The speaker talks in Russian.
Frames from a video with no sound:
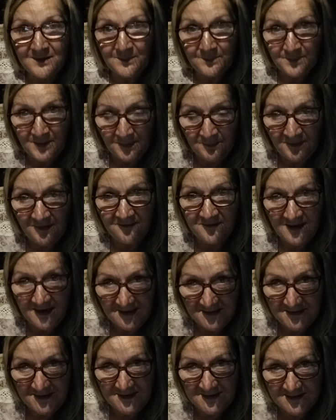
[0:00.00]

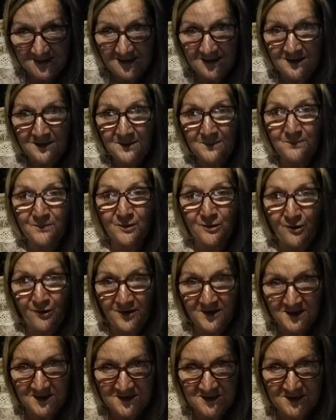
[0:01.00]
проповедницы,
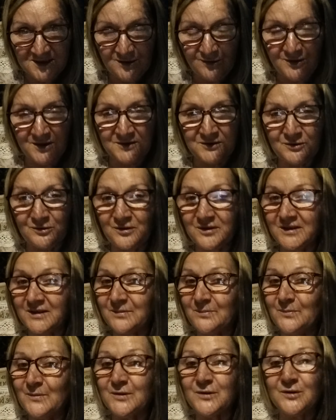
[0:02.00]
блогерши, у которых
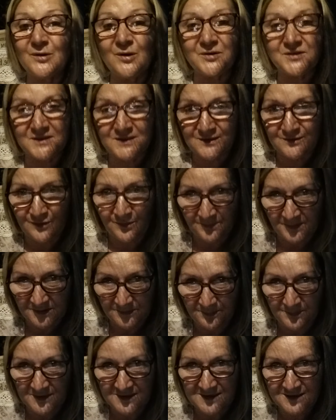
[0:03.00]
множество
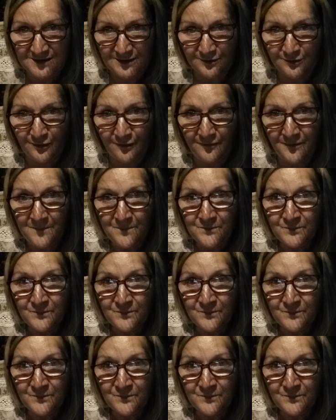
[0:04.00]
подписчиков,